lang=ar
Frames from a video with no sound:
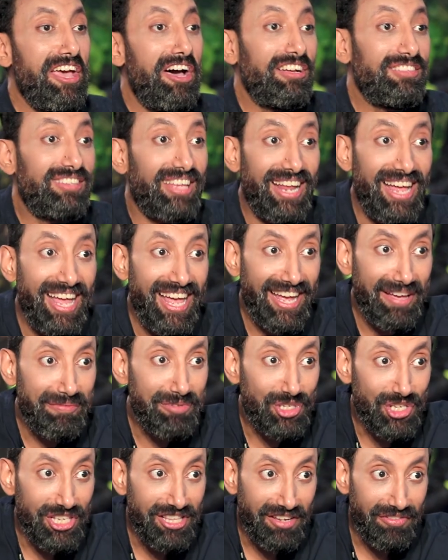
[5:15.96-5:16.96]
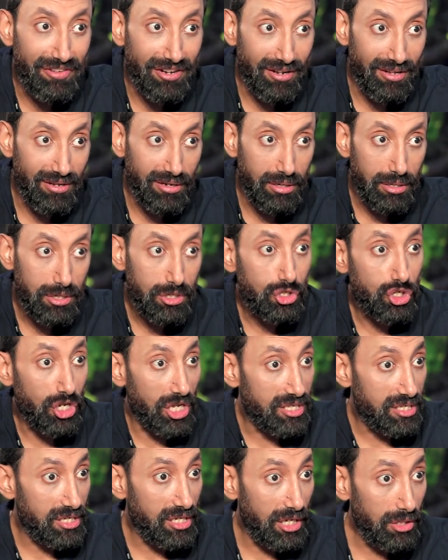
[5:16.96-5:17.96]
ايه اكتر حاجه بتشدك في الراجل
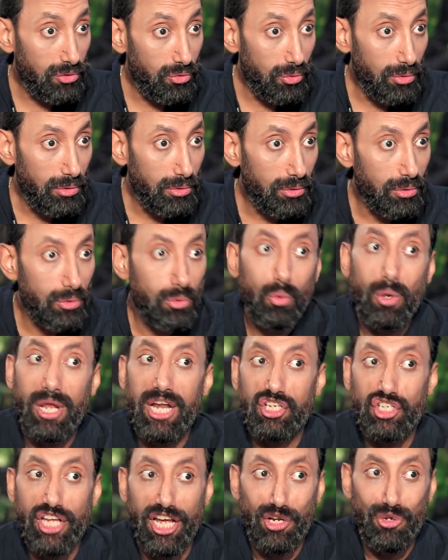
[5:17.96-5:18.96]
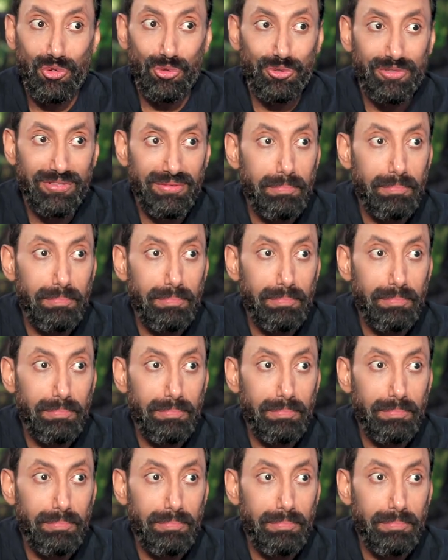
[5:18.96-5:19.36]
شخصيته ولا شكله